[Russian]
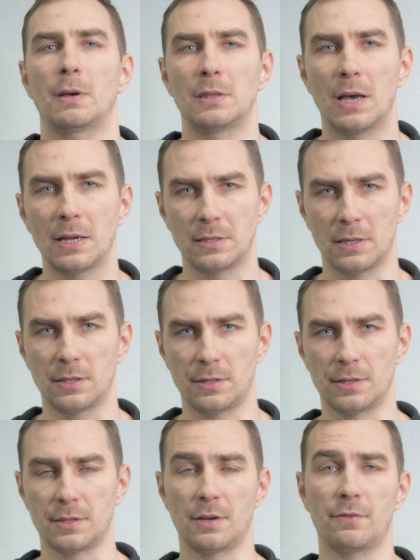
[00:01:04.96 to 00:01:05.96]
подать
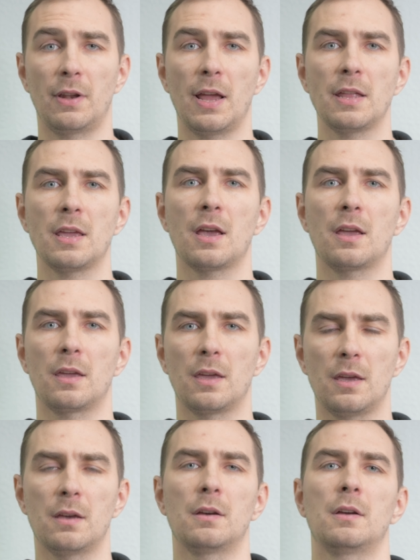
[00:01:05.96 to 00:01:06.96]
эти заявления
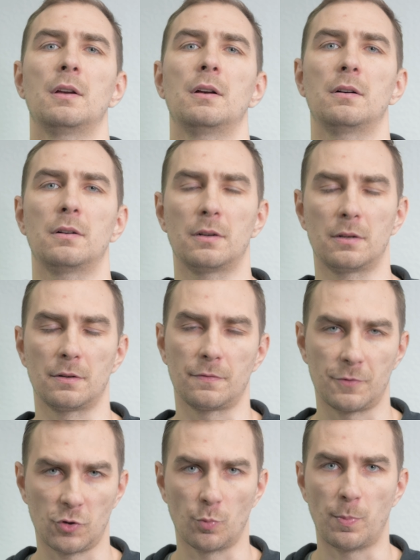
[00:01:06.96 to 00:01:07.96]
и э,
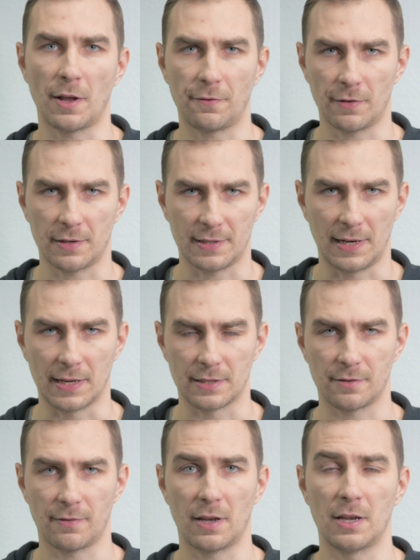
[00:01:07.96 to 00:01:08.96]
вступать в
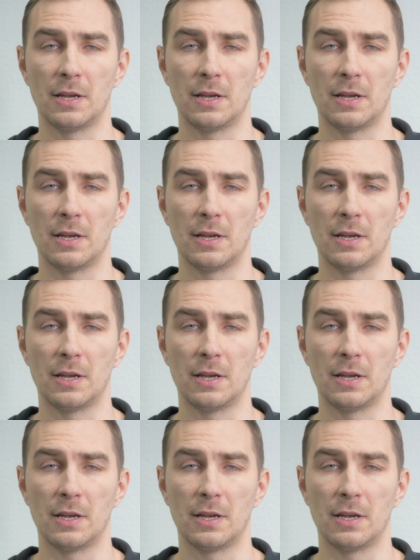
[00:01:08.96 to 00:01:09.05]
наследство.